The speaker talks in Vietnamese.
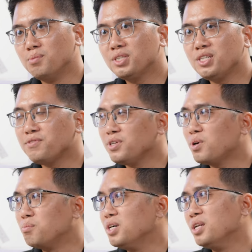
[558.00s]
Với mức chi phí
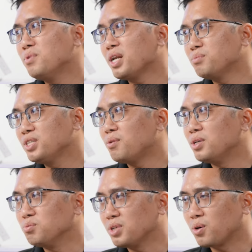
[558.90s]
khoảng mười đến mười lăm triệu
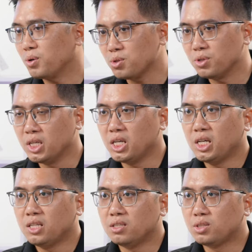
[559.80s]
là chúng ta có rồi.
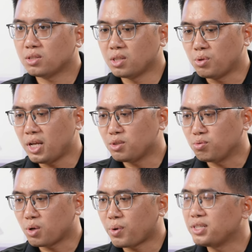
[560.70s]
Đầu tiên là
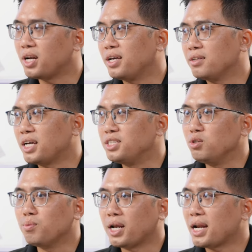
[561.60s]
chúng ta quay trở lại tài
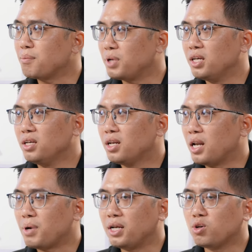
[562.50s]
chính của bạn Nam này,
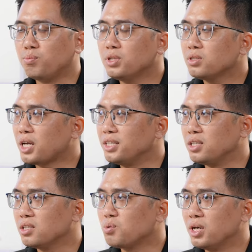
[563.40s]
là bạn ấy có mức tài chính